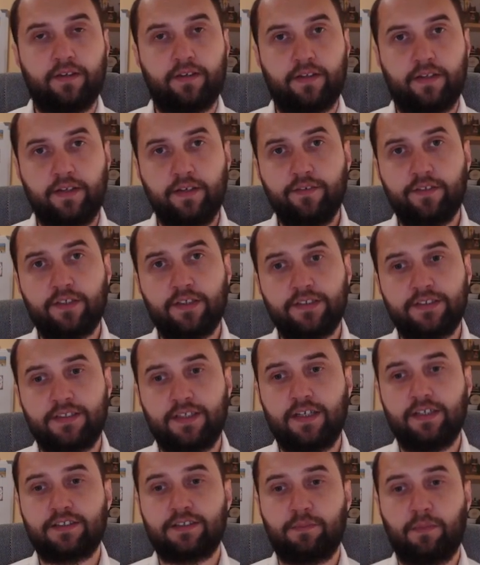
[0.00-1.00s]

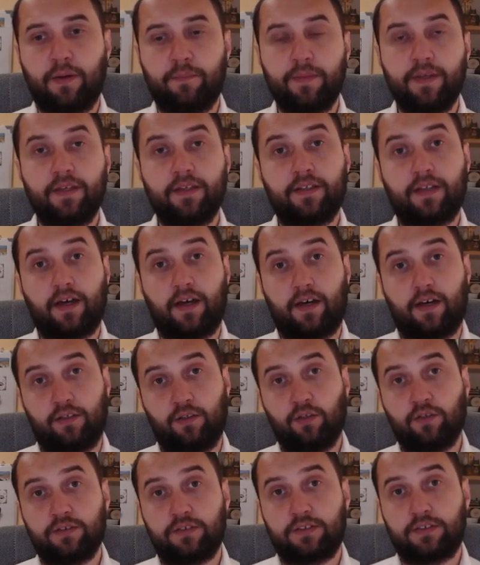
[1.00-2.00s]
длившийся с момента
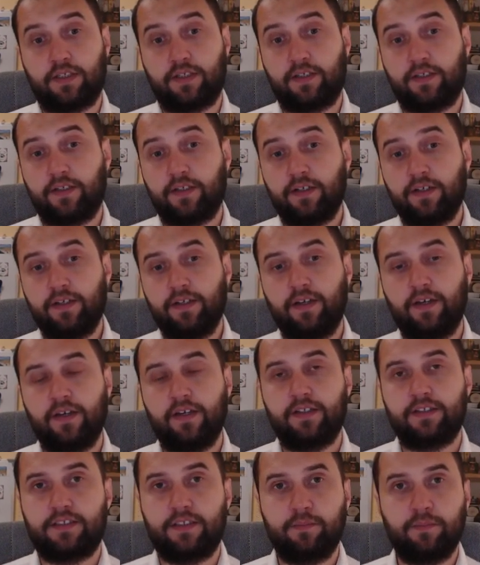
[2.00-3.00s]
анонса игры
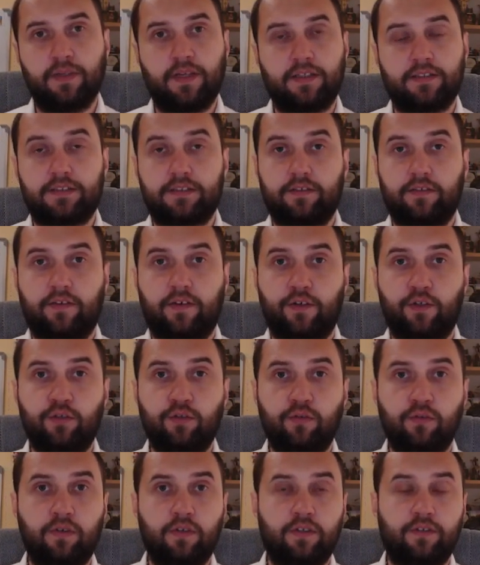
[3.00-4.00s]
17
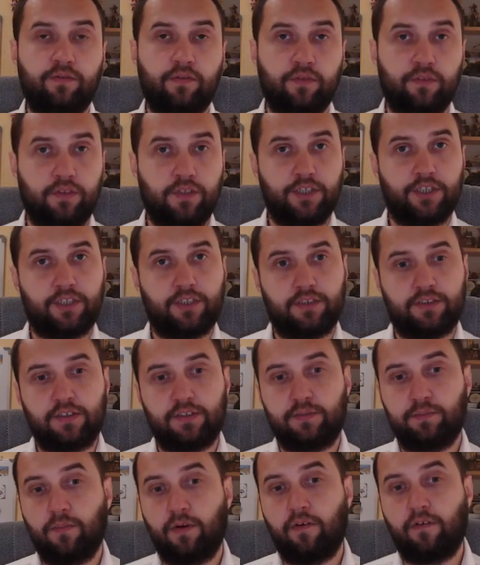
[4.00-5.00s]
июля
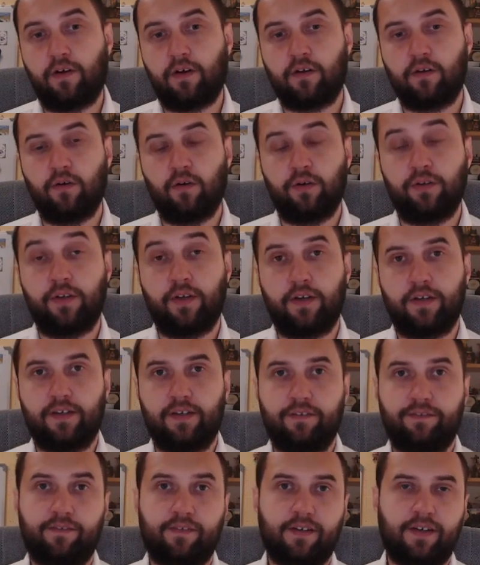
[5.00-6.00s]
2007 года,
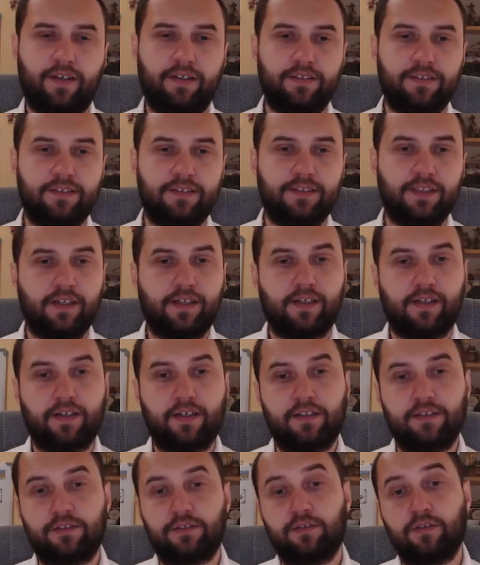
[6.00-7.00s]
и в конце
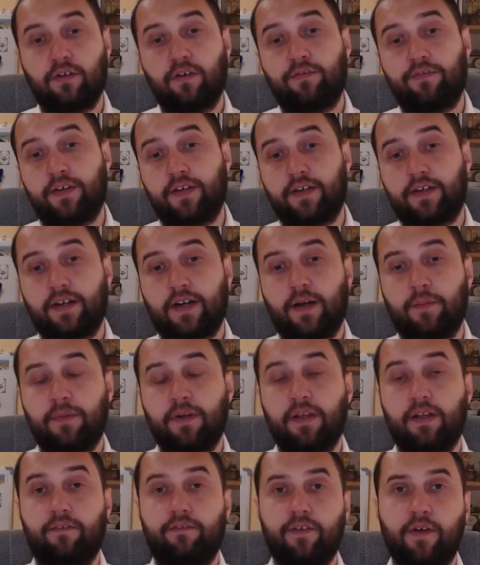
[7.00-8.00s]
концов игра
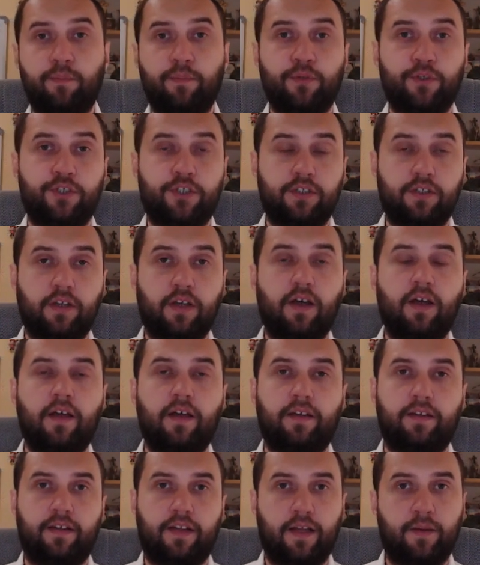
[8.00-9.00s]
была выпущена
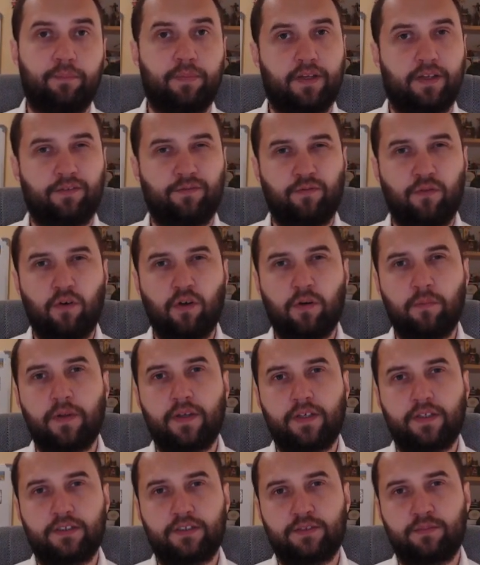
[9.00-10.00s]
для платформ
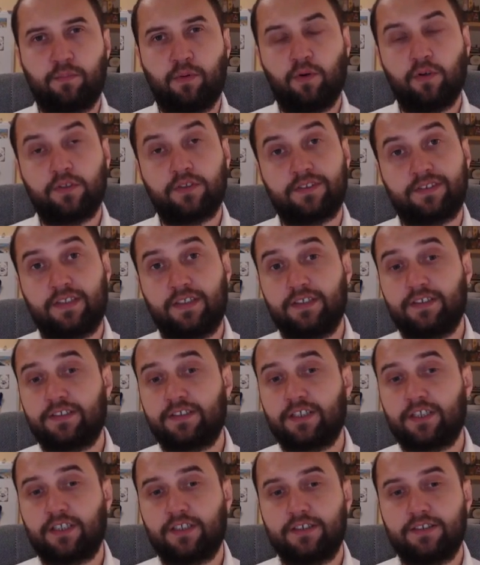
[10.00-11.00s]
Xbox
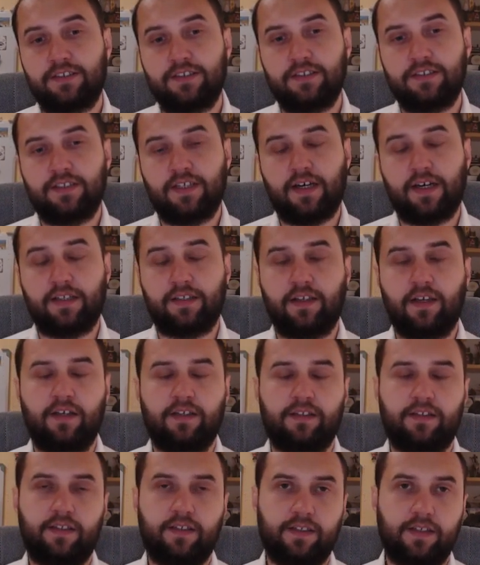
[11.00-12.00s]
360
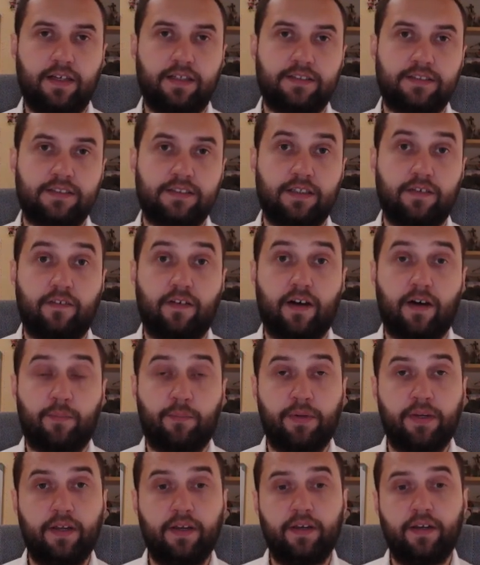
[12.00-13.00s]
13
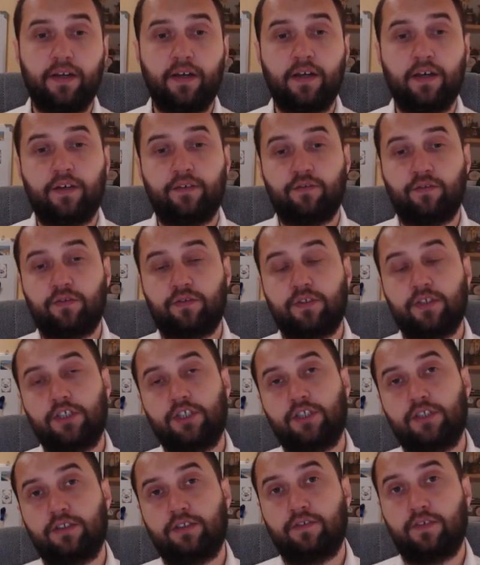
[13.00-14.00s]
апреля
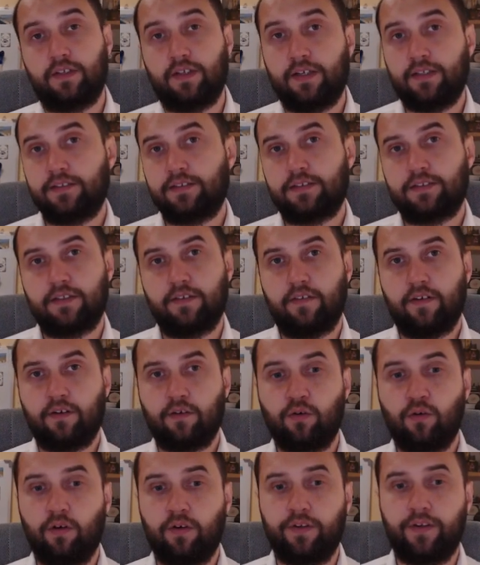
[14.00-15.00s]
2012
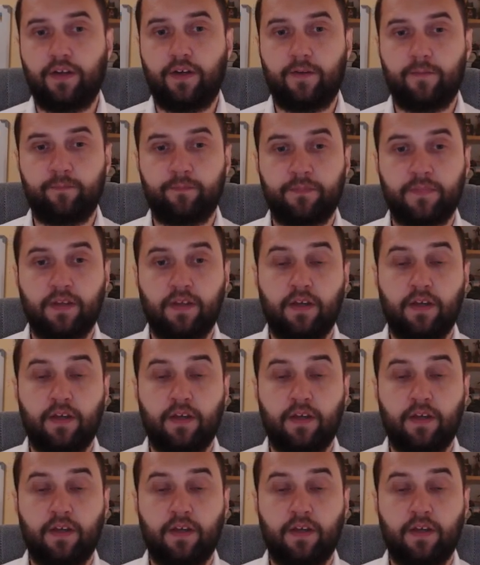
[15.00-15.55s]
года.